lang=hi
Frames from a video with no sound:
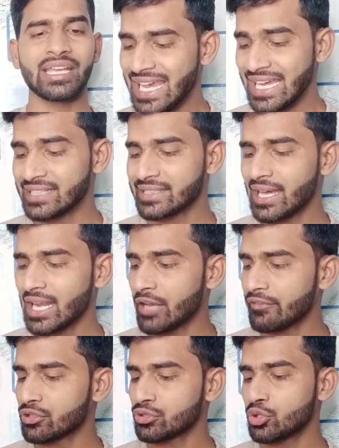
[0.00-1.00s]
के लिए इसके अलावा
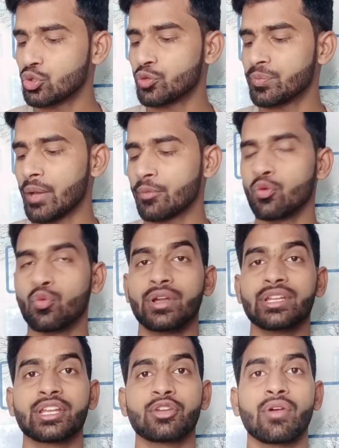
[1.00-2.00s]
भी दोस्तों लूप में आपको
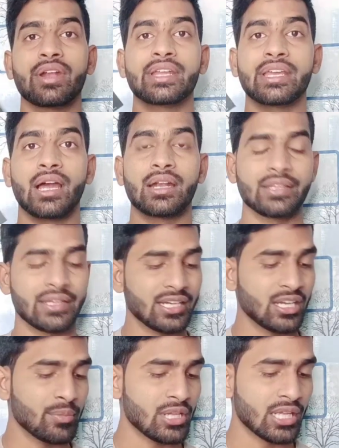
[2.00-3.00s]
वन ईयर की वारंटी कार्ड देखने के
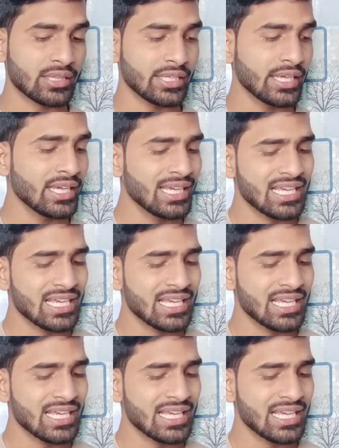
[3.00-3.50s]
लिए मिल जाती है